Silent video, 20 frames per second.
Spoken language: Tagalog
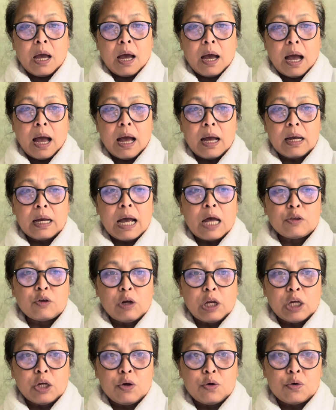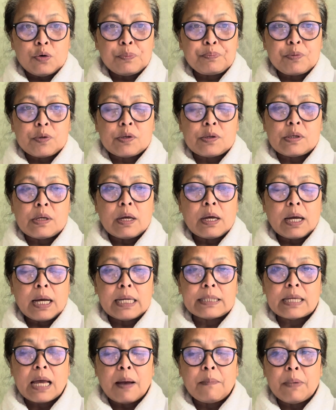ang Catholic groups,
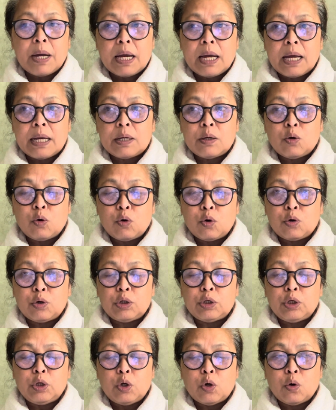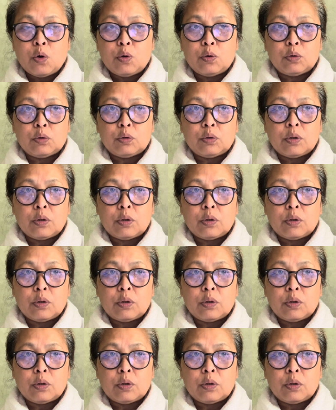kasama noon yung